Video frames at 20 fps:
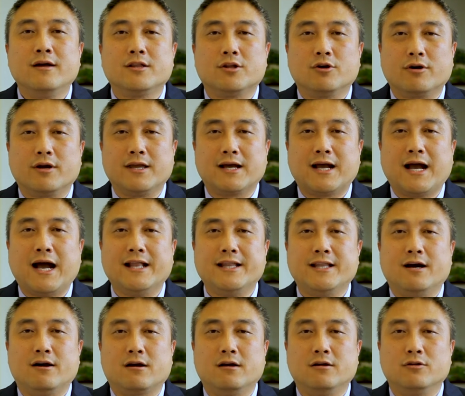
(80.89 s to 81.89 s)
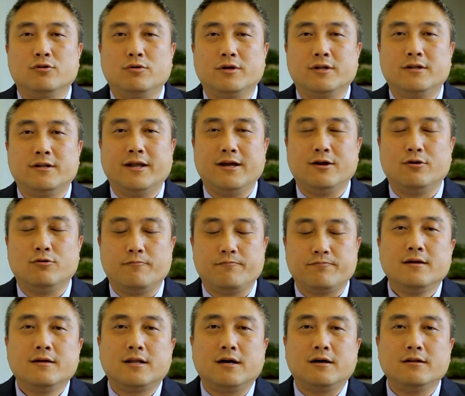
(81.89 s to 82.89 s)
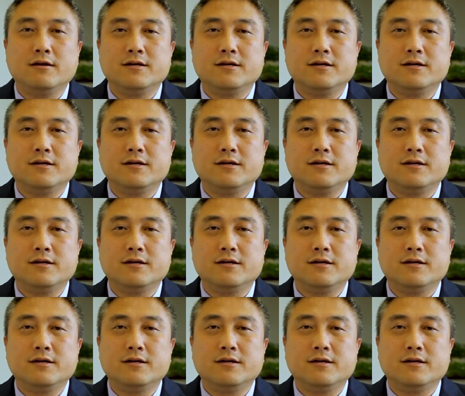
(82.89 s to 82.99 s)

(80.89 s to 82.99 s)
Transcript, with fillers: 都可以看到更多的内容。《道